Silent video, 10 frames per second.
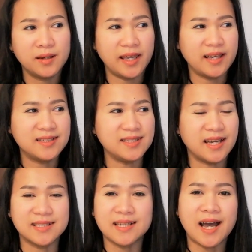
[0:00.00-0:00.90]
เกจิ
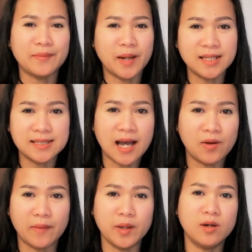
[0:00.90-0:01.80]
อาจารย์พระเจ้า
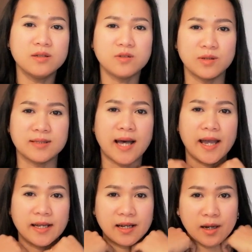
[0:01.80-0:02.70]
อะไรไม่ค่อยสนใจ
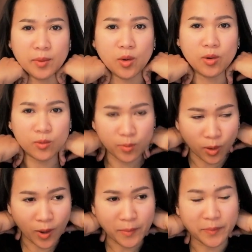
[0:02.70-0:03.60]
นะคะเพราะเพ
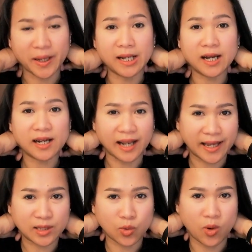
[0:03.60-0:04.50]
ราะว่ามันเป็นเรื่องไกล
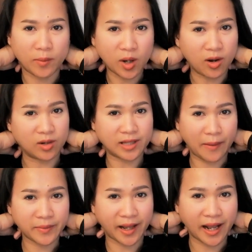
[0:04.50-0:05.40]
ตัวเมื่อก่อนเรา
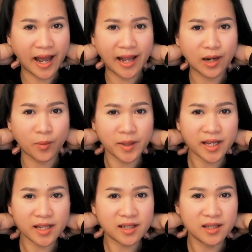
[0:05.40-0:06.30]
ทำแต่งงานเราไม่ได้